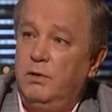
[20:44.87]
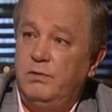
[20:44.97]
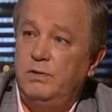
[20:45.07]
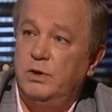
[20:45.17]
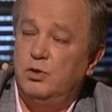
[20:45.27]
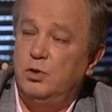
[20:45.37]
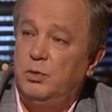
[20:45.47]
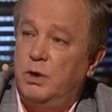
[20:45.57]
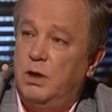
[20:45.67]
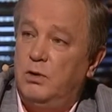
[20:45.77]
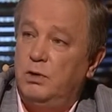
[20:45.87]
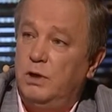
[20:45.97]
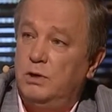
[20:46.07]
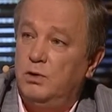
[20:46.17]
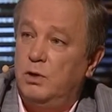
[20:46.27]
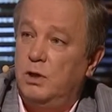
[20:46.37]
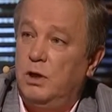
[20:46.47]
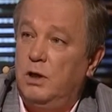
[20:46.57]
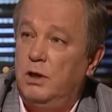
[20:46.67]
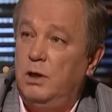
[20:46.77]
И вот все ждут, пока он дойдет.
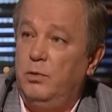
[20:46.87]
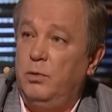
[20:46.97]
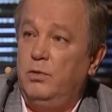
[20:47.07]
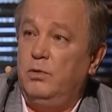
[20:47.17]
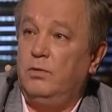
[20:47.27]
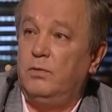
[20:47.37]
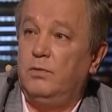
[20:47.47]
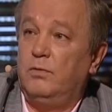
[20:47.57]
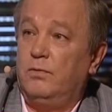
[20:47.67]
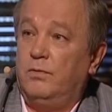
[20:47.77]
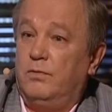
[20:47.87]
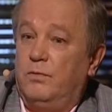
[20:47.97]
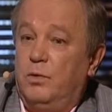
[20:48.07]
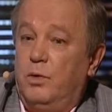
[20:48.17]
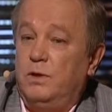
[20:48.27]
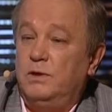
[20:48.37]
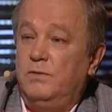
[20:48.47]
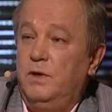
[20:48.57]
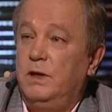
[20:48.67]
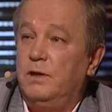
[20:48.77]
Я помню, в
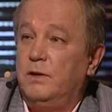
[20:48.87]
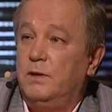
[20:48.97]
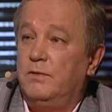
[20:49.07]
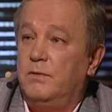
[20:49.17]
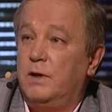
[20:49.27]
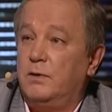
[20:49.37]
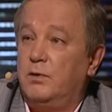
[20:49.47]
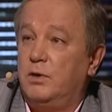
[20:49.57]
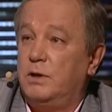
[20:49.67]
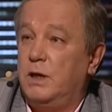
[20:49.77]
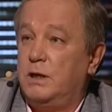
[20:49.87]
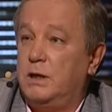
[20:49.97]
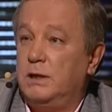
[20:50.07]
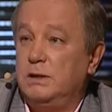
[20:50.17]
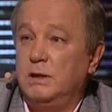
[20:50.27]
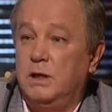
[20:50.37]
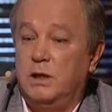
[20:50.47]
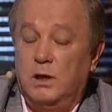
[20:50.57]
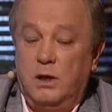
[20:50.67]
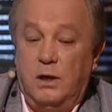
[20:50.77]
городе Вена, в Конкорд карт казино,
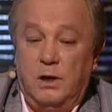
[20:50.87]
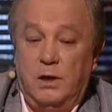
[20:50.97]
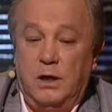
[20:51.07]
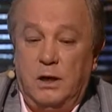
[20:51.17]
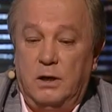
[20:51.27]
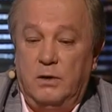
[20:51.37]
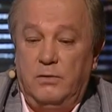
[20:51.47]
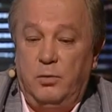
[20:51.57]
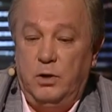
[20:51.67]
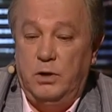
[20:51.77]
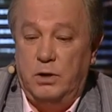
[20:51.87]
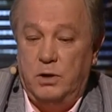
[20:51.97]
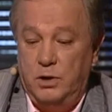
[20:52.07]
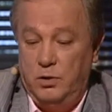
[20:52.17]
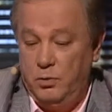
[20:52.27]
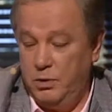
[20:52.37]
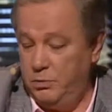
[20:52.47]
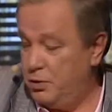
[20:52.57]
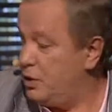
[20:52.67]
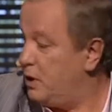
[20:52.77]
я играл в покер, и у
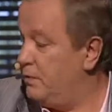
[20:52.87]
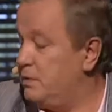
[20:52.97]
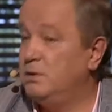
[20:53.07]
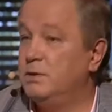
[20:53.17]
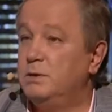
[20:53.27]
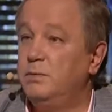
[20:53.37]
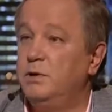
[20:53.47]
меня пиджак висел на